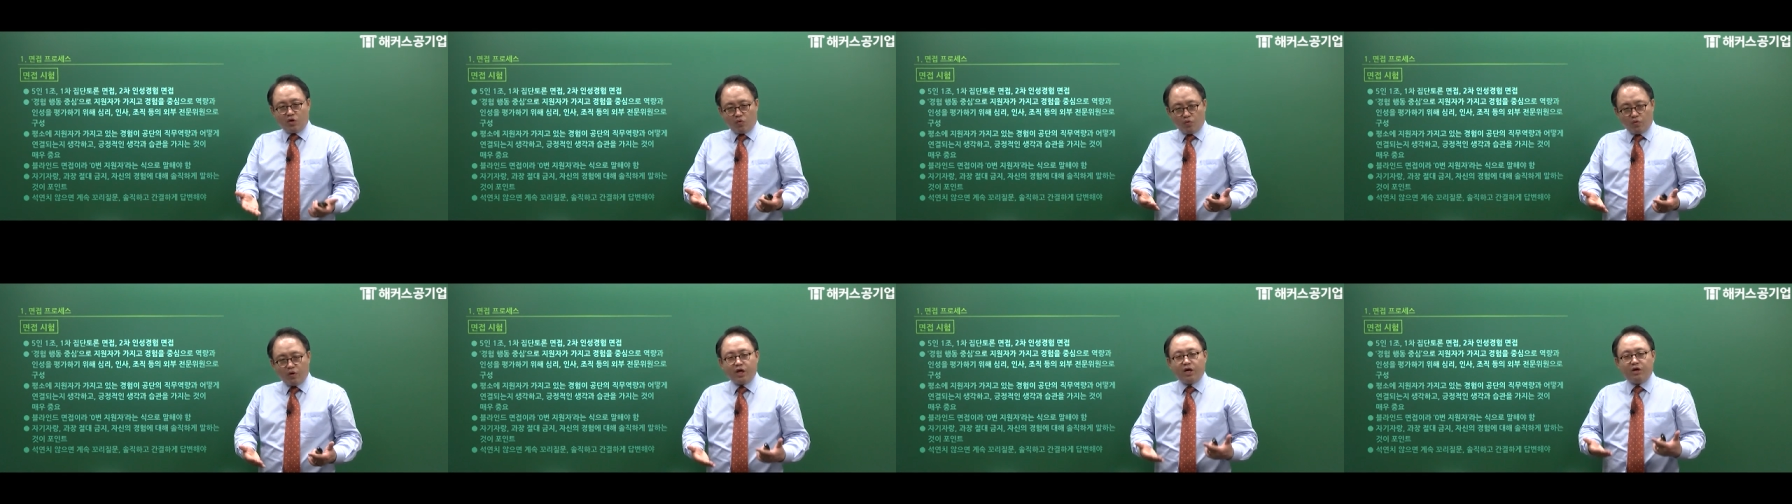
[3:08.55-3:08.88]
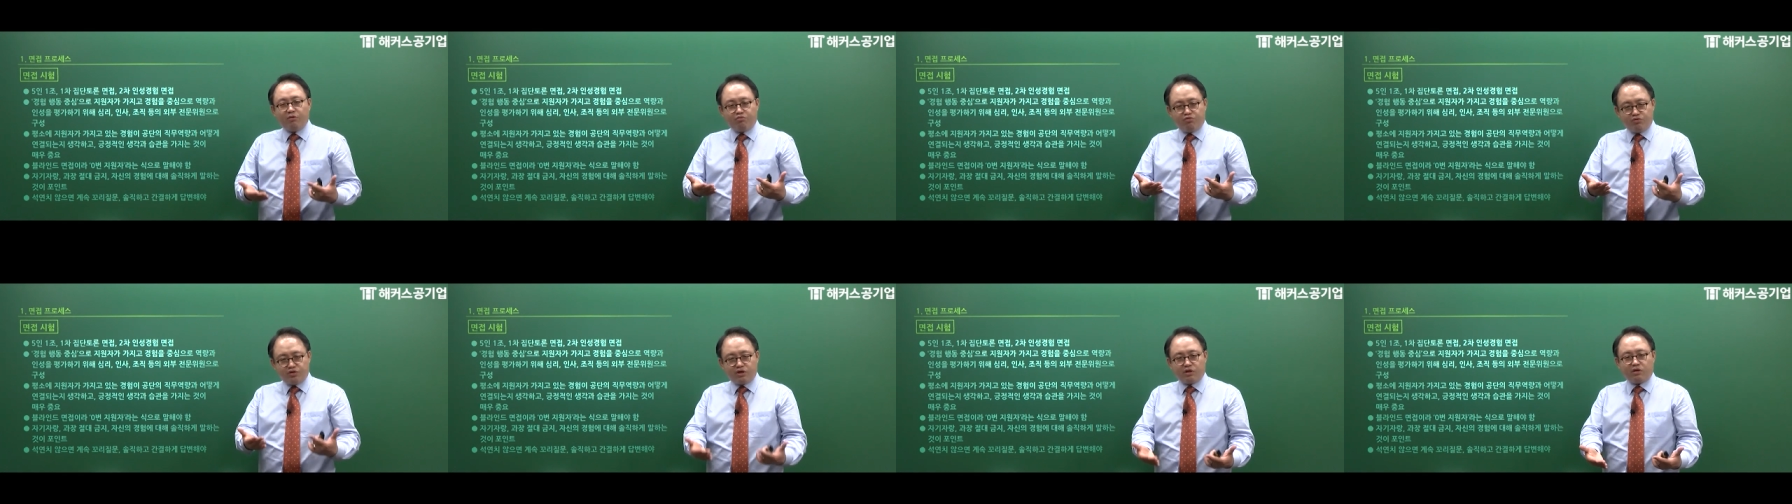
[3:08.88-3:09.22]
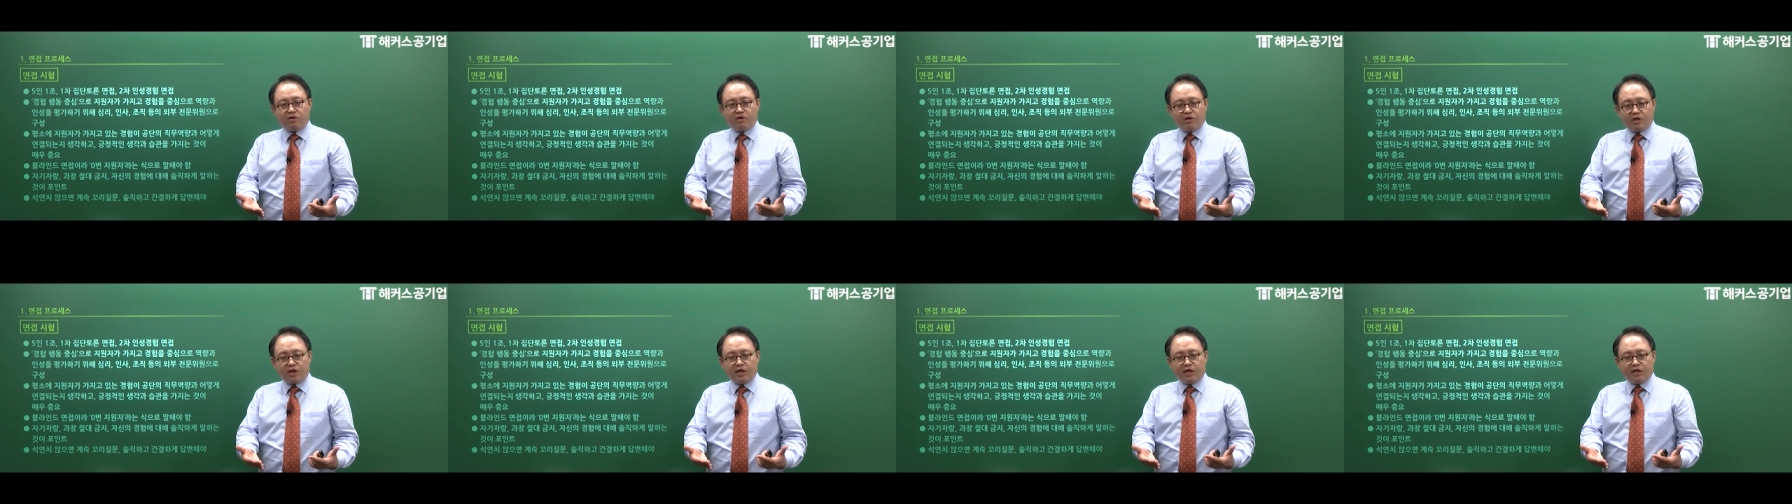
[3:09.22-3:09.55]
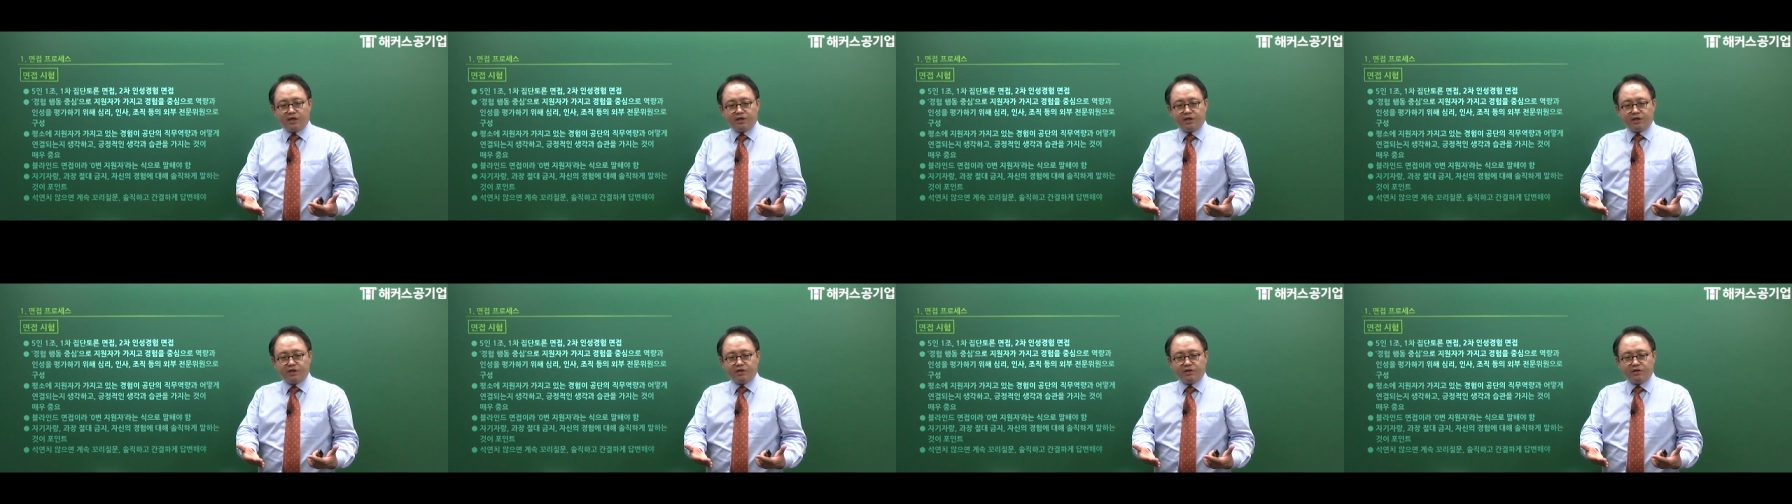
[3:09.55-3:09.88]
왜
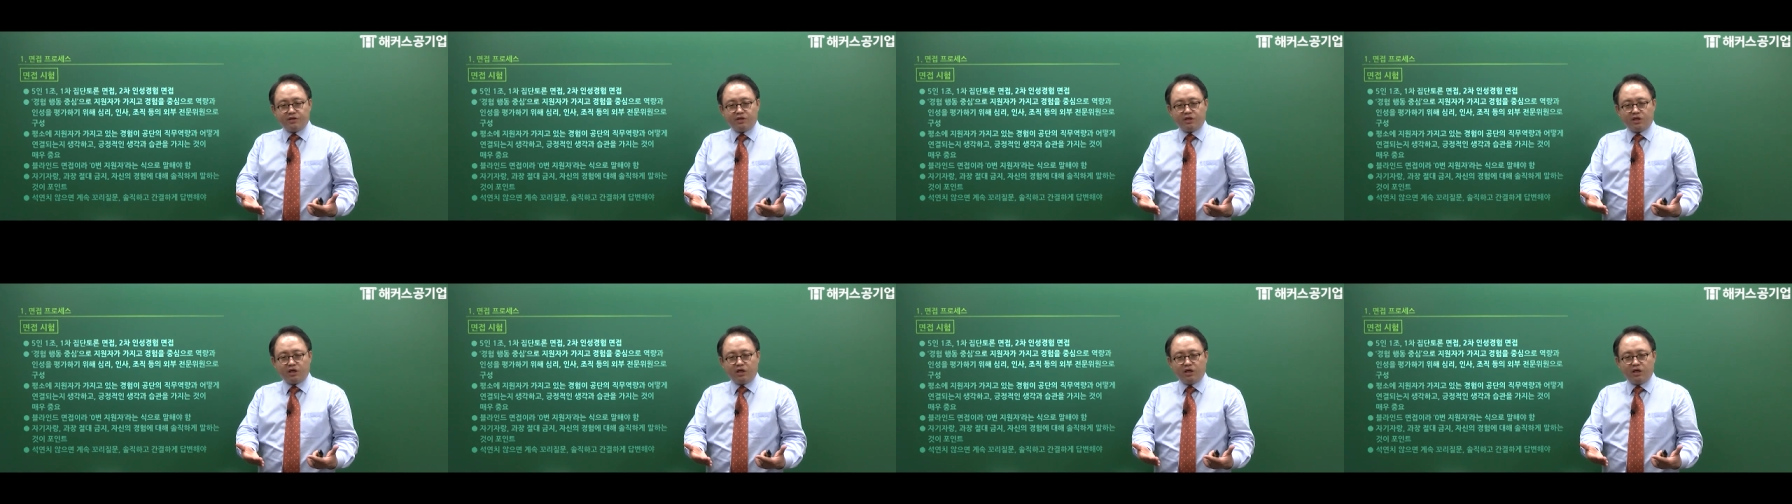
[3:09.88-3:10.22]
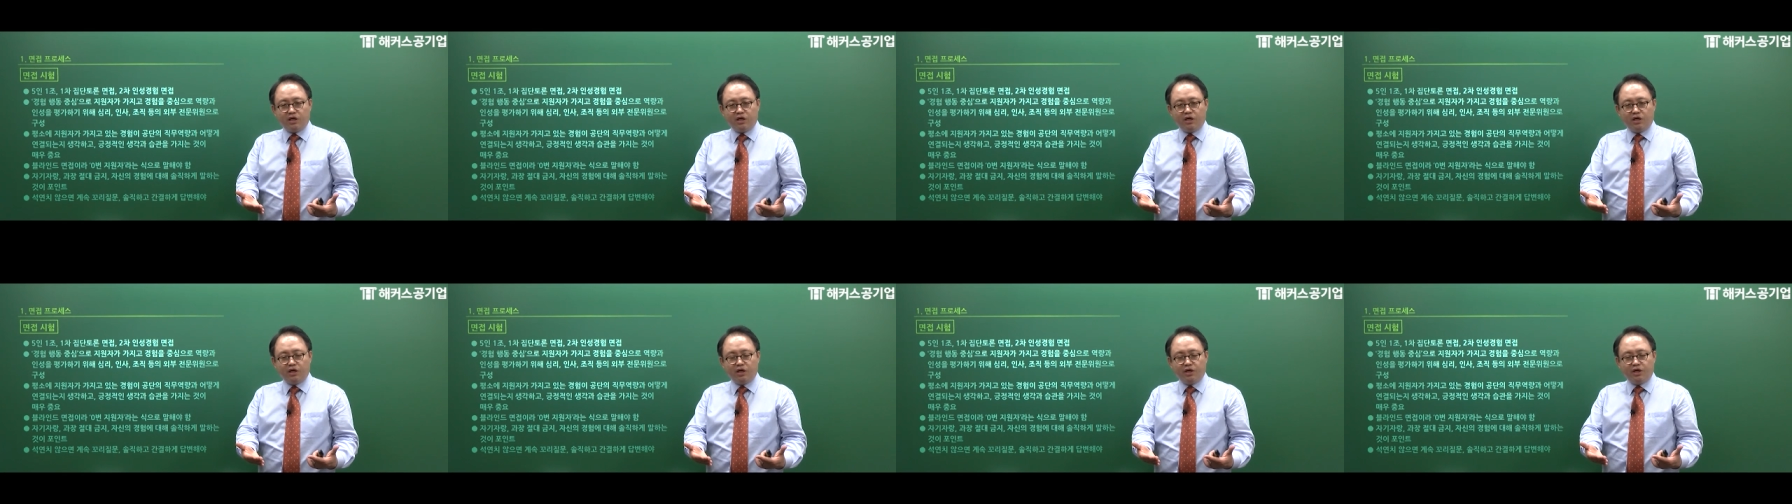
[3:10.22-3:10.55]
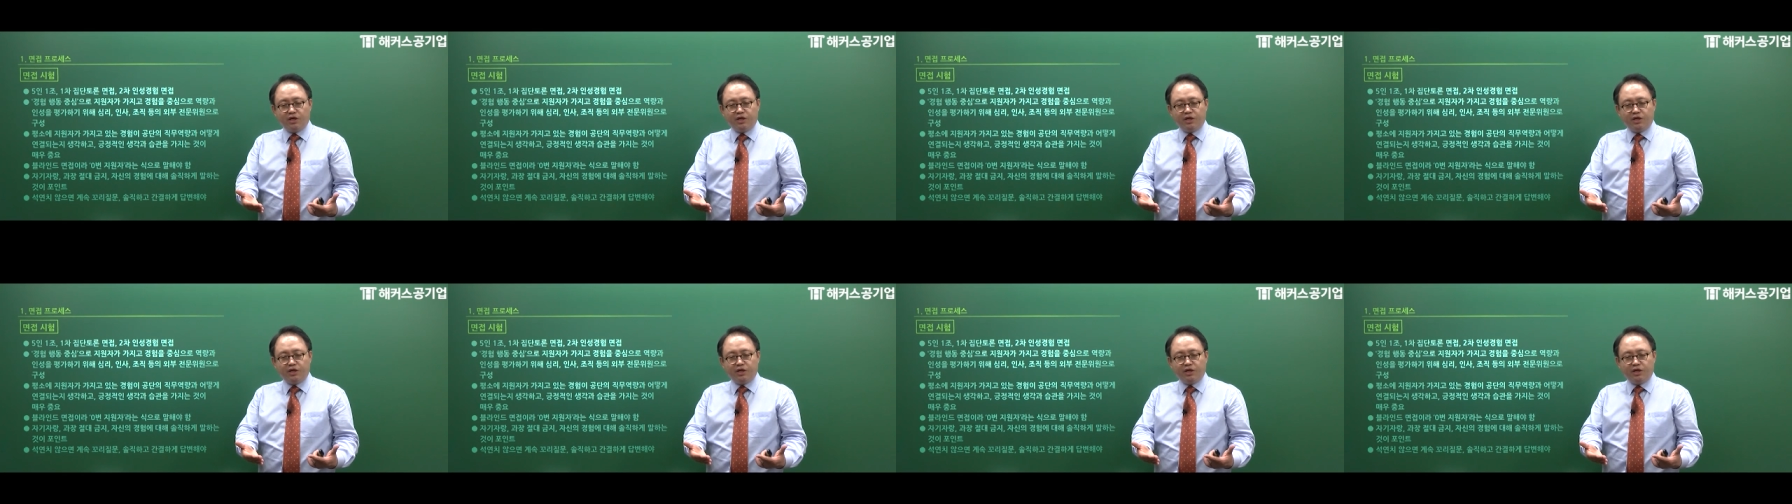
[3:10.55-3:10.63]
부지런해야 되는지